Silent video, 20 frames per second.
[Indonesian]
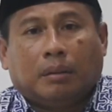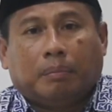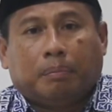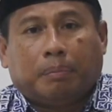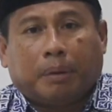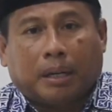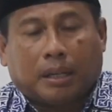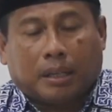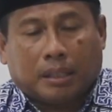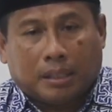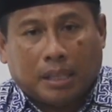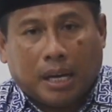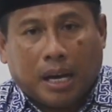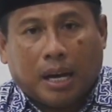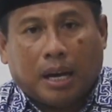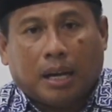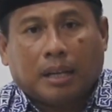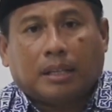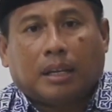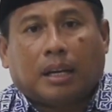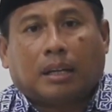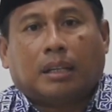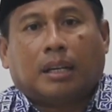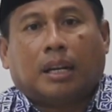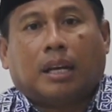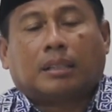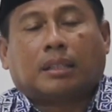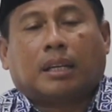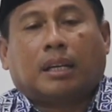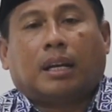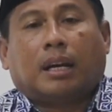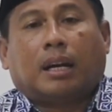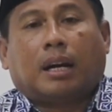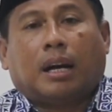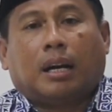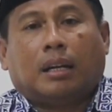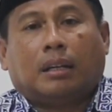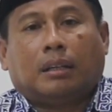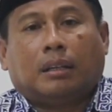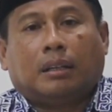pekerjaan yang
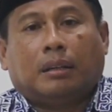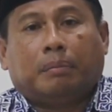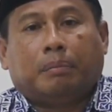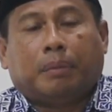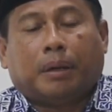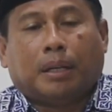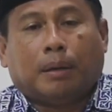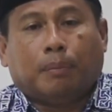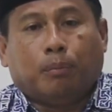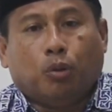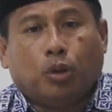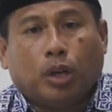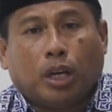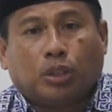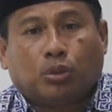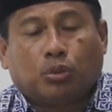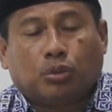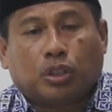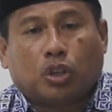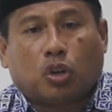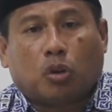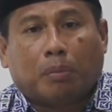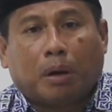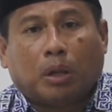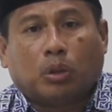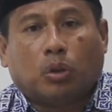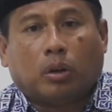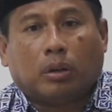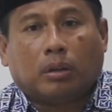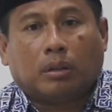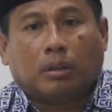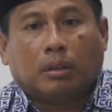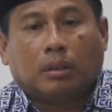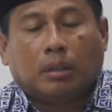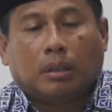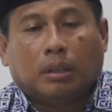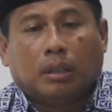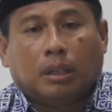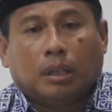dilaksanakan pada bulan suci Ramadan